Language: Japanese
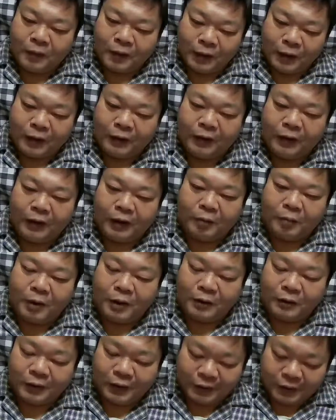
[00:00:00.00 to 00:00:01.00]
てなだ
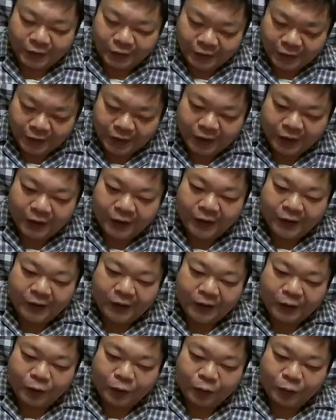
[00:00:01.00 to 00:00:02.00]
めをかせて
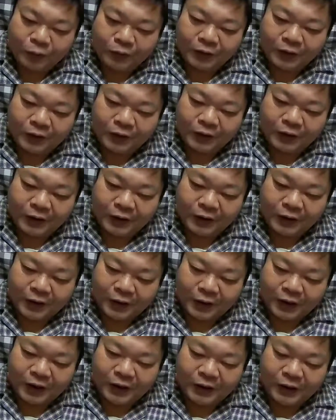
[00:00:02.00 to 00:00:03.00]
納得させ
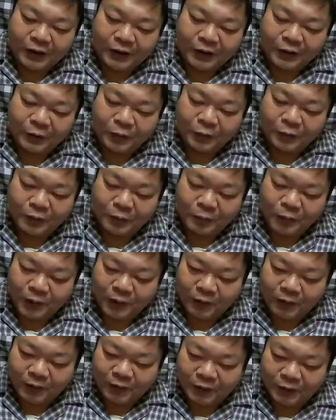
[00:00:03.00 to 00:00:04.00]
て反日の方に向
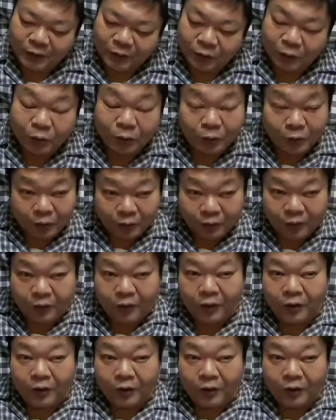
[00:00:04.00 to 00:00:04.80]
かわせるのと